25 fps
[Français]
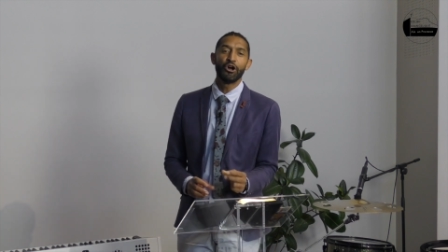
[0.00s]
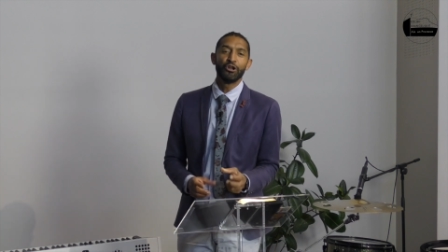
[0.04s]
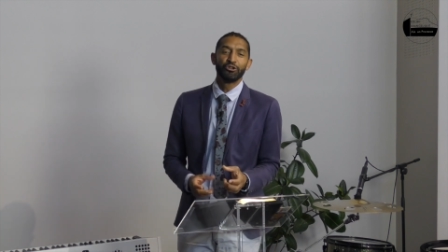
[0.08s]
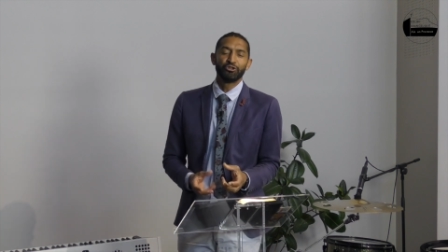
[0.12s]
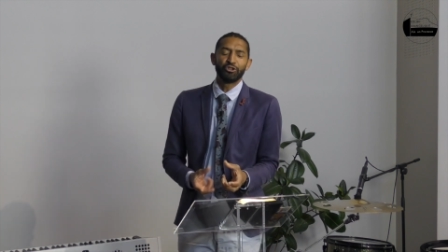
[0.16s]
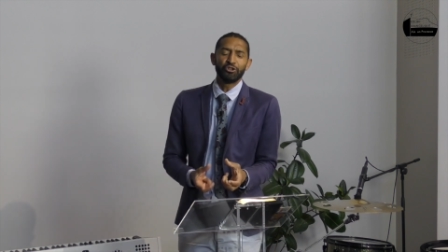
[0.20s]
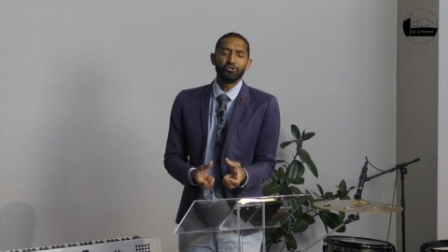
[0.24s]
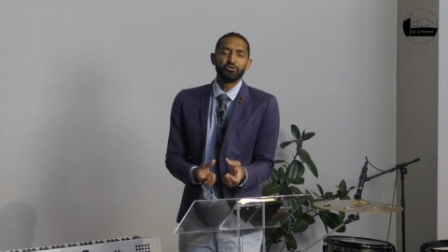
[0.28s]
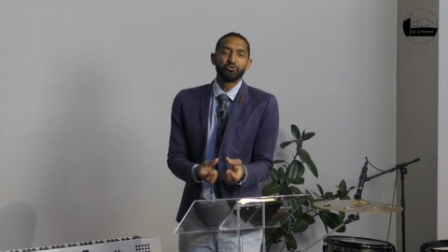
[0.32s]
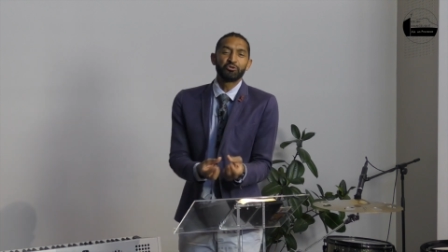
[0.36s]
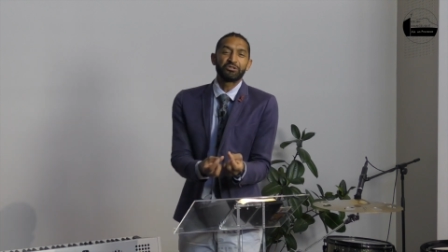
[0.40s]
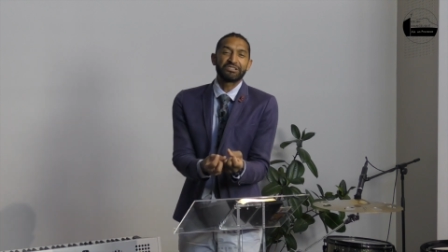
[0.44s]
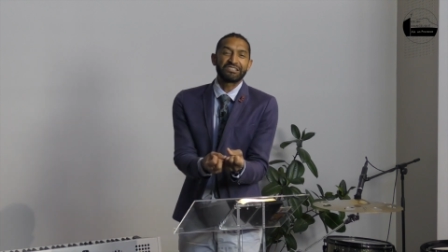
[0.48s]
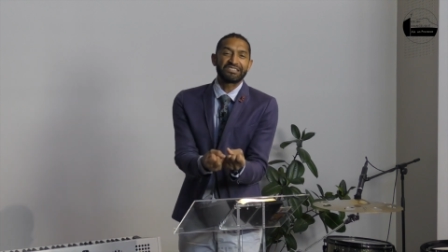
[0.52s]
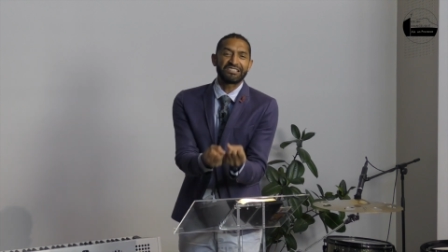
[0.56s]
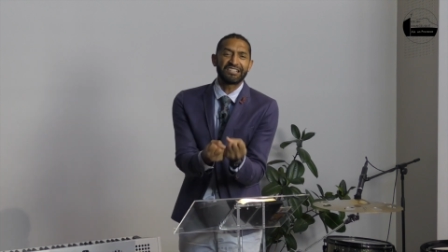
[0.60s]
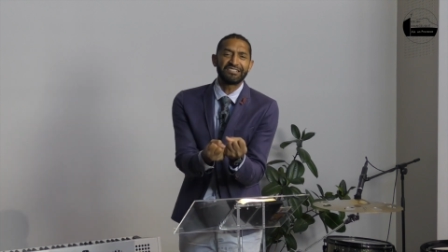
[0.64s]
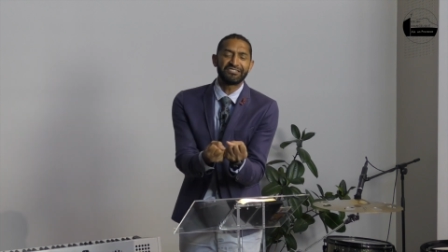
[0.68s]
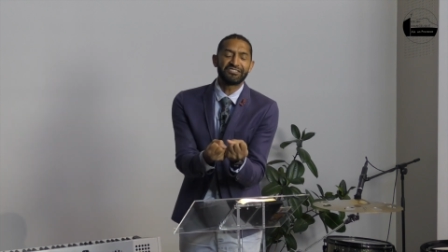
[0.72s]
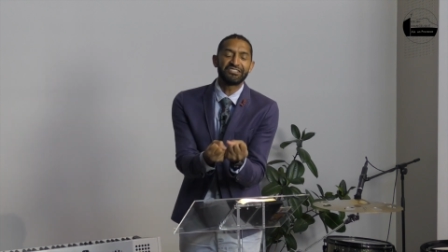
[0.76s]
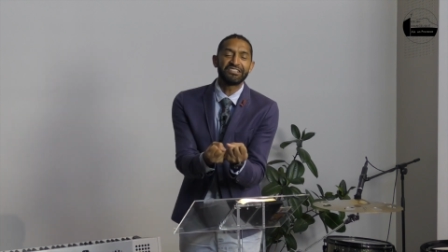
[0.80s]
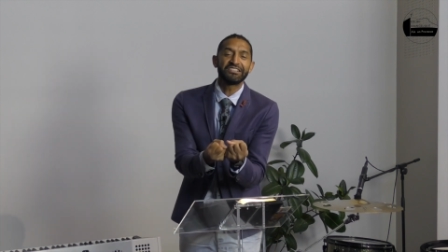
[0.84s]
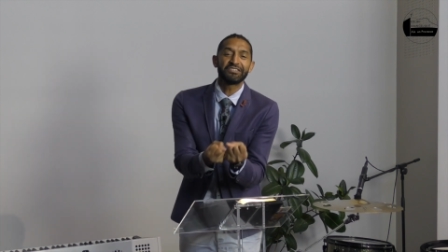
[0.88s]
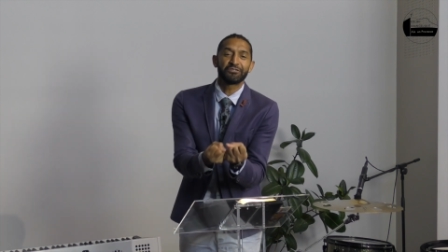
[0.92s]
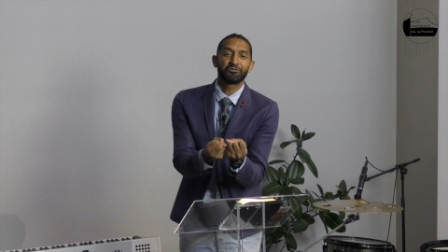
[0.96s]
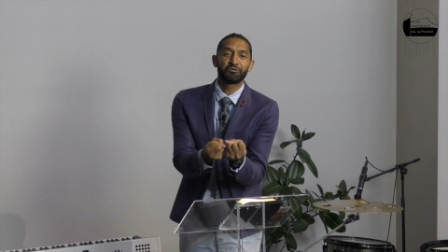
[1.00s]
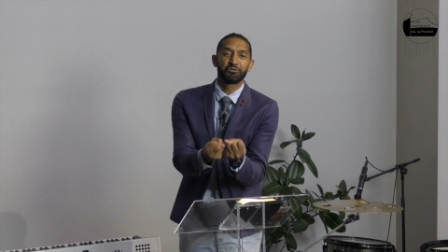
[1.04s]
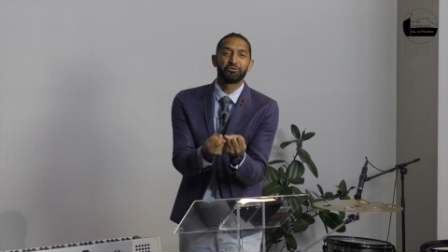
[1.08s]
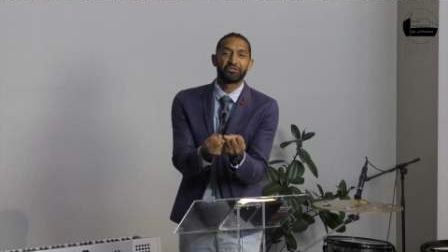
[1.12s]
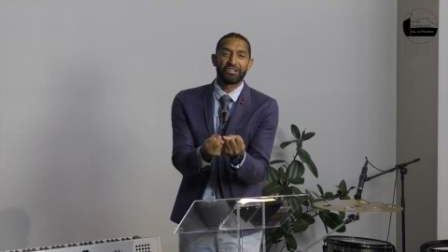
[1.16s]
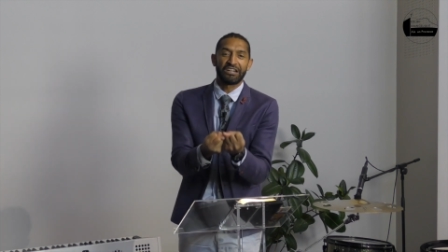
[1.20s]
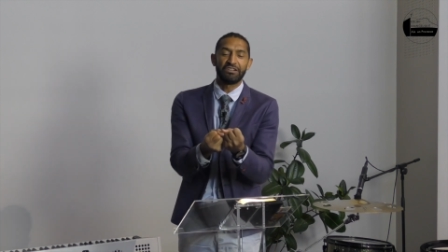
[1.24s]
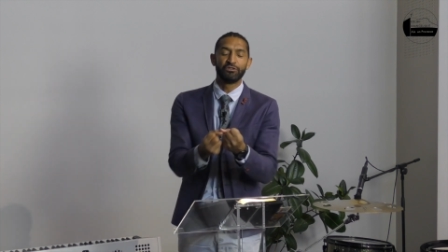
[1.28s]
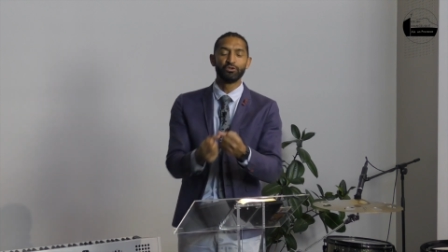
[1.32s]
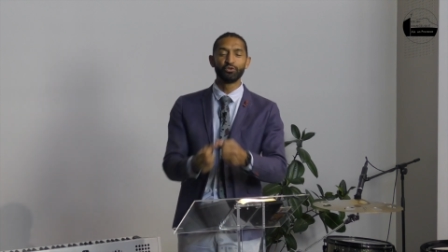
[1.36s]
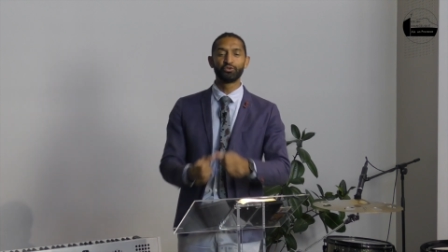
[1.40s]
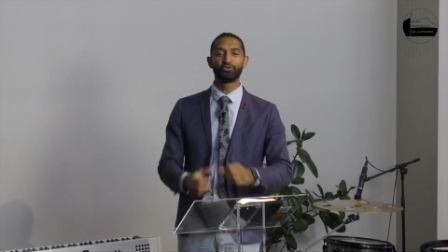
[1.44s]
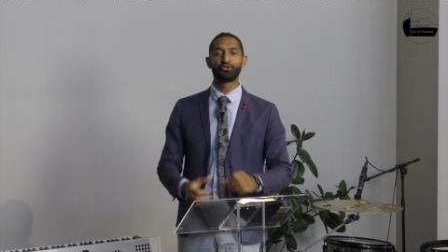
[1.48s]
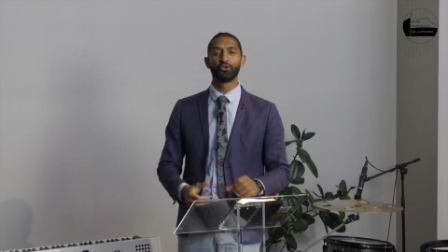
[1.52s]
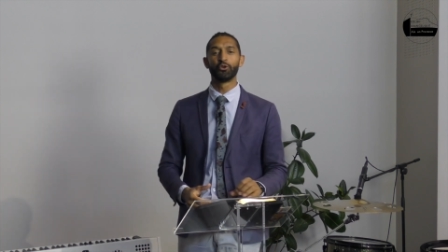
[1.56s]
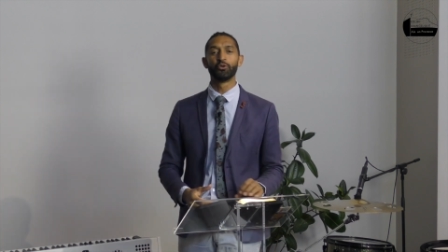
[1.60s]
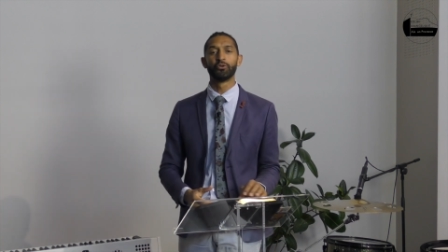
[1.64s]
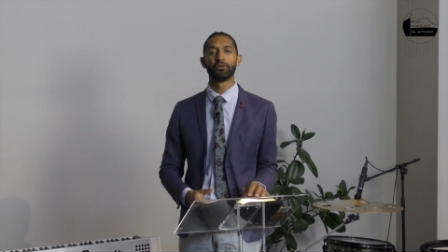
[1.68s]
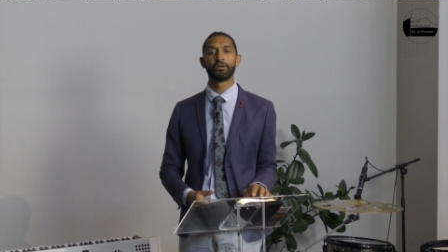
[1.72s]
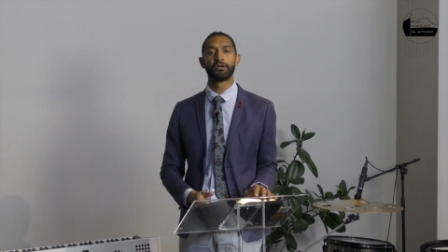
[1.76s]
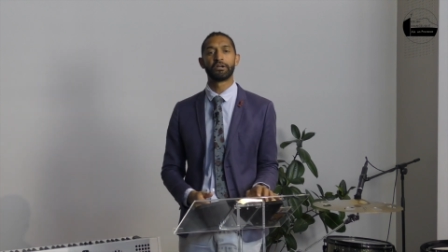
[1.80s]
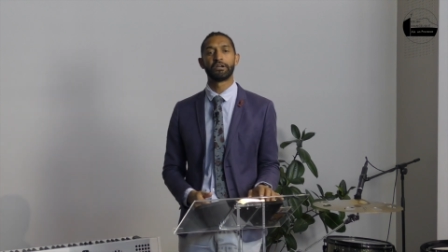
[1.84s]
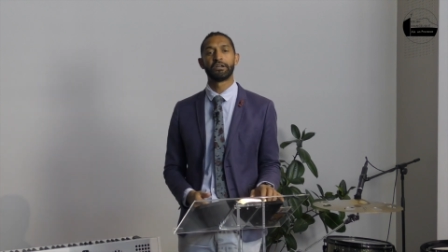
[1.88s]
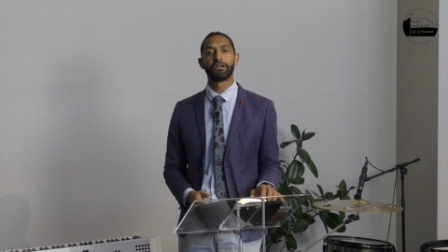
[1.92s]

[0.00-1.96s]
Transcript: de nous saisir tout à nouveau